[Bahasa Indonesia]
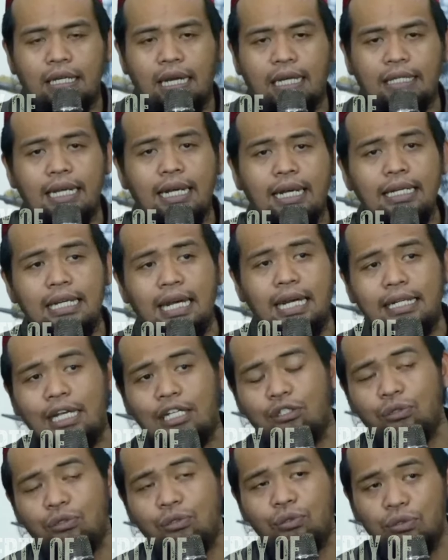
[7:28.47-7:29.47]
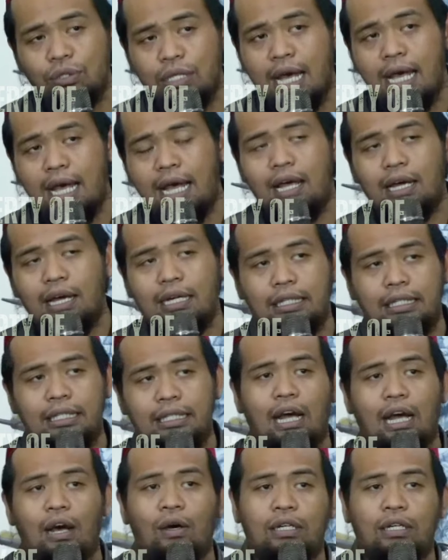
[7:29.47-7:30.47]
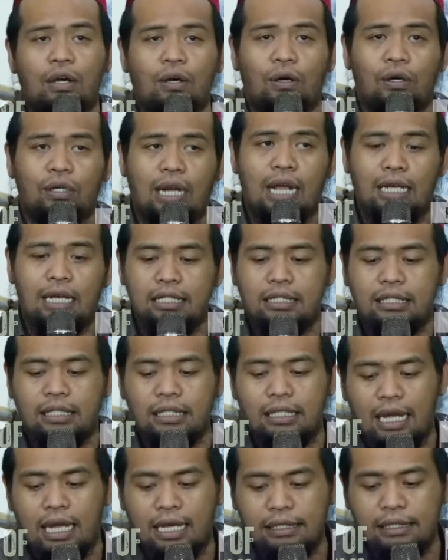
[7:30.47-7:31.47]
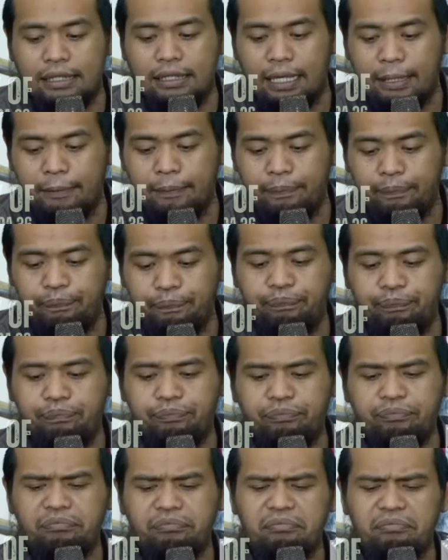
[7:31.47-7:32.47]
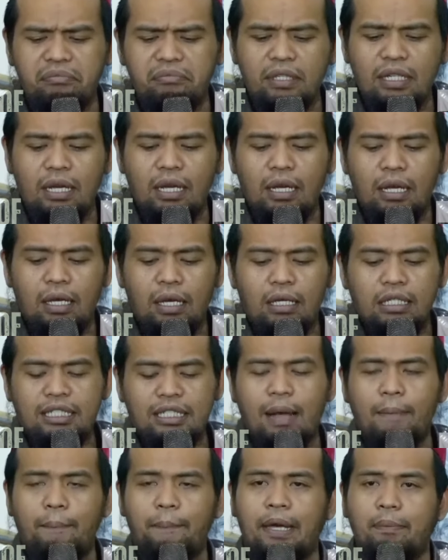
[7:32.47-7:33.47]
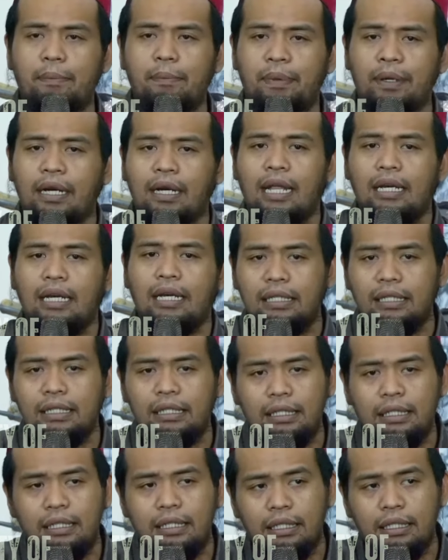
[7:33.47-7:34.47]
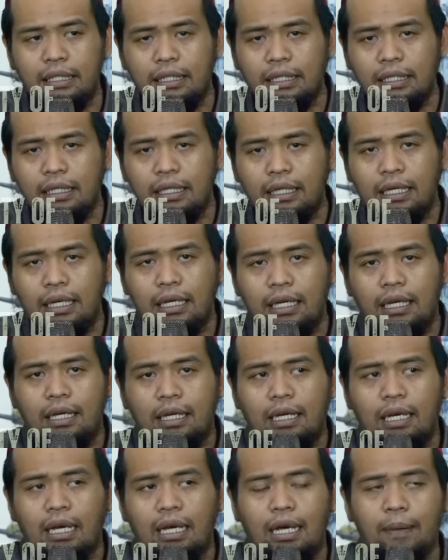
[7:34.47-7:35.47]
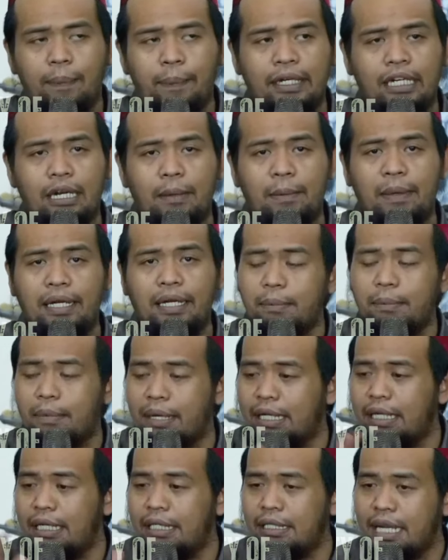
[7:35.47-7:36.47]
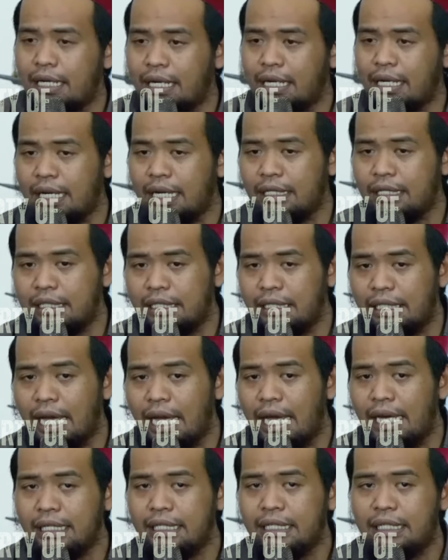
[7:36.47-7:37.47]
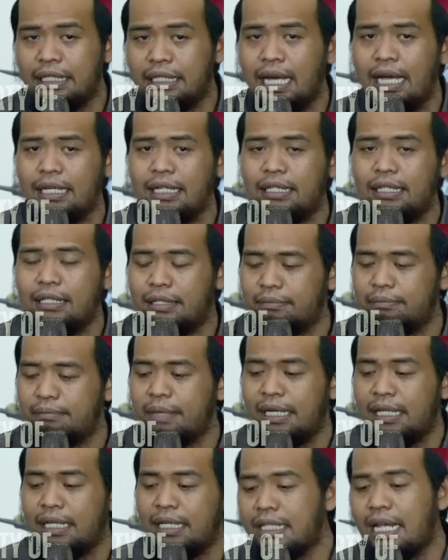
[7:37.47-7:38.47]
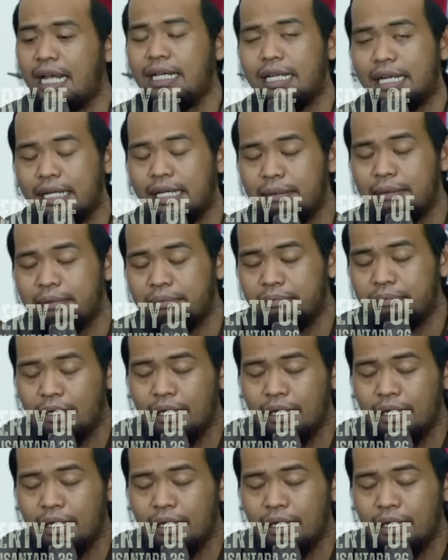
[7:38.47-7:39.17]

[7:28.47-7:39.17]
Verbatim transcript: Karena kan ada juga ketika orang-orang istilahnya sampai berani apa namanya menghinakan kiai-kiai bagi saya